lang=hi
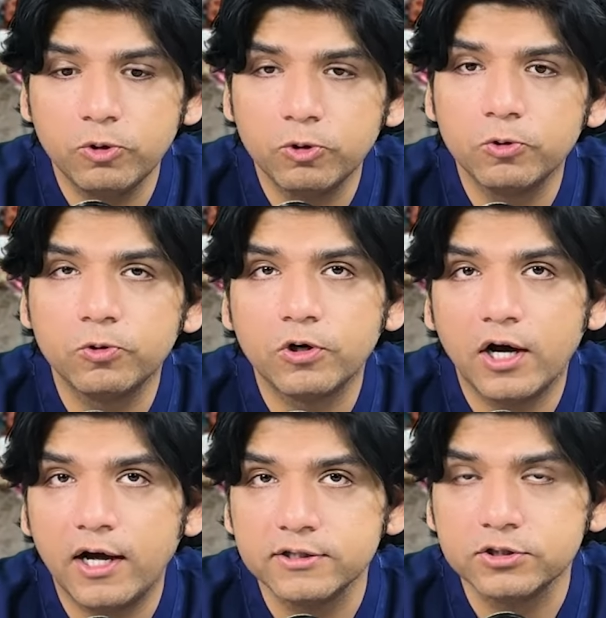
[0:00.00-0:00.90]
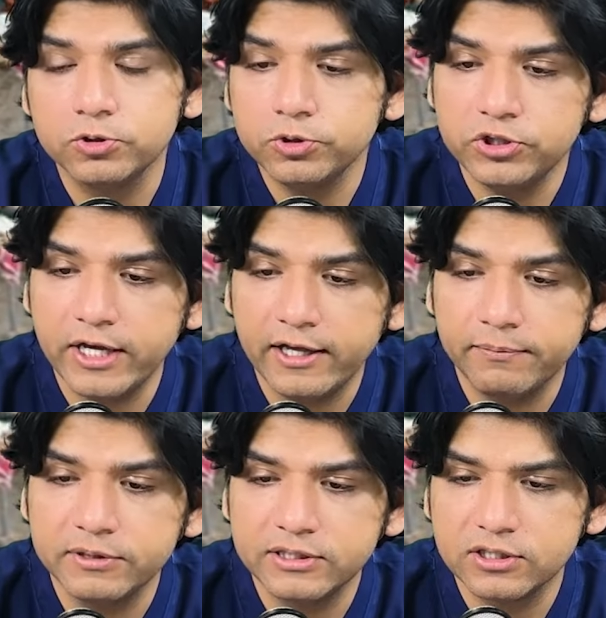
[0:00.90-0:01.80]
लोगों को ख़ास जो शहर
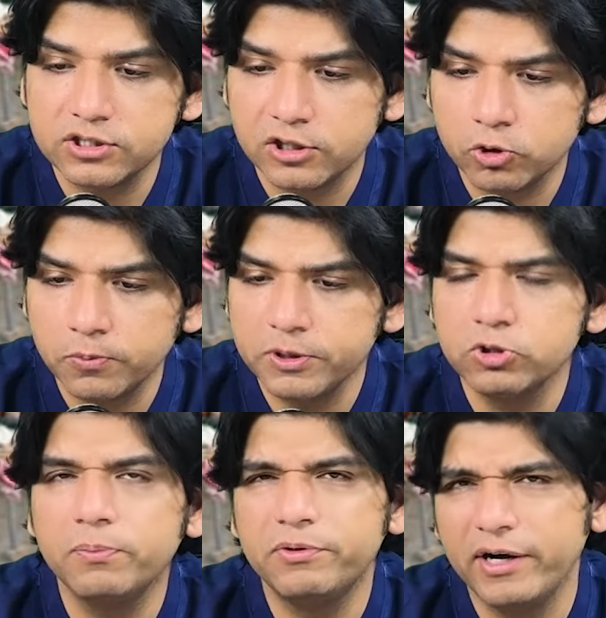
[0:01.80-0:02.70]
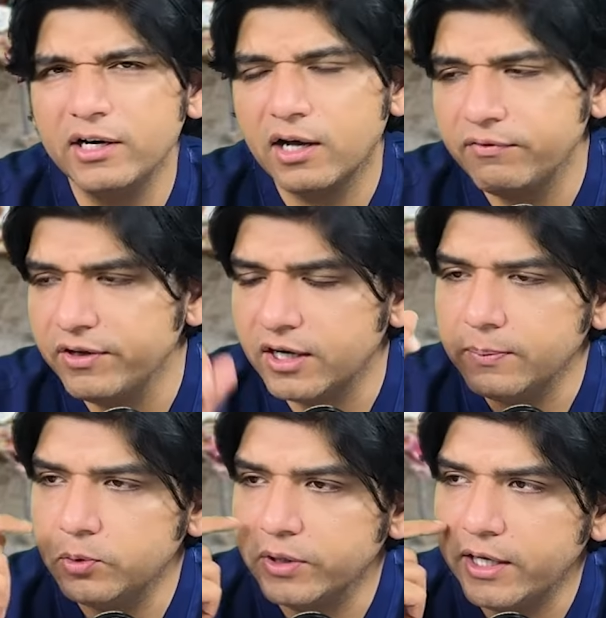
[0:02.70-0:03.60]
में जैसे छतों पे जो अब ट्रेंड काफ़ी
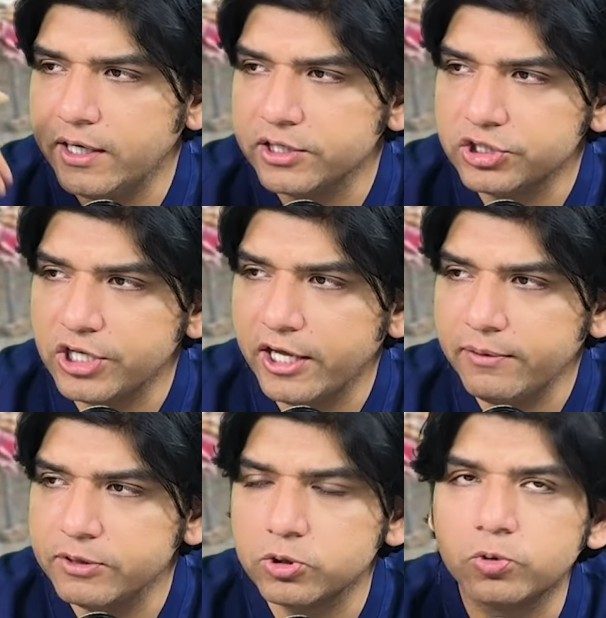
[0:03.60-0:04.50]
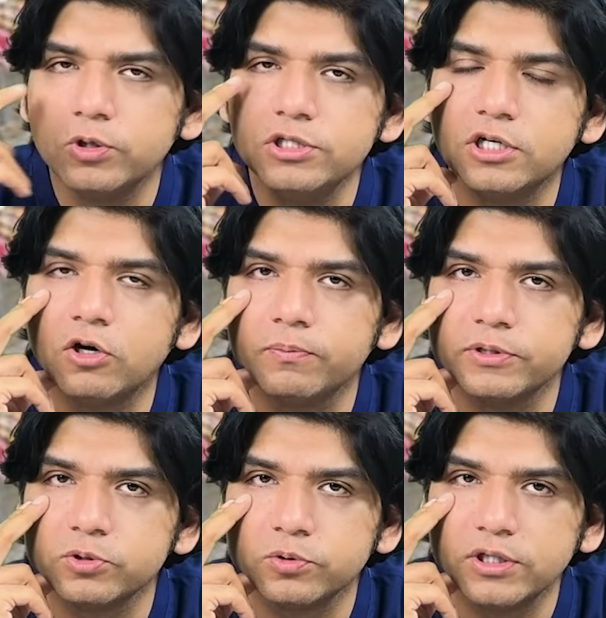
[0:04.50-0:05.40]
कम हो गया है लेकिन शहर में जो खुली जगहों
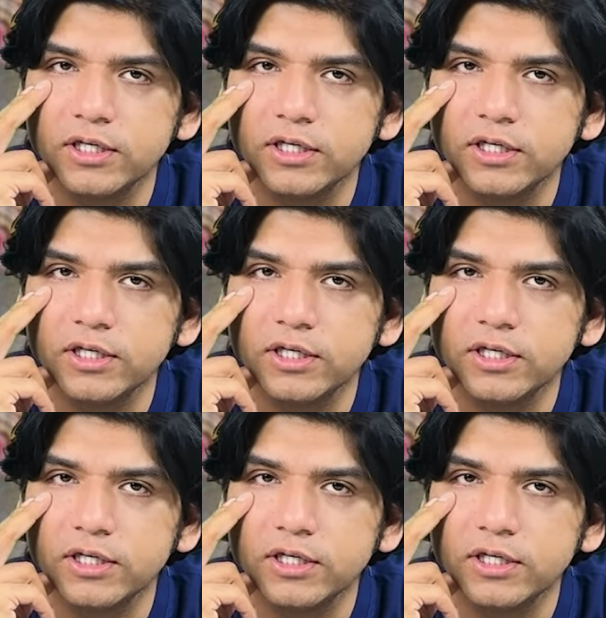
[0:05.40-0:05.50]
पे सोते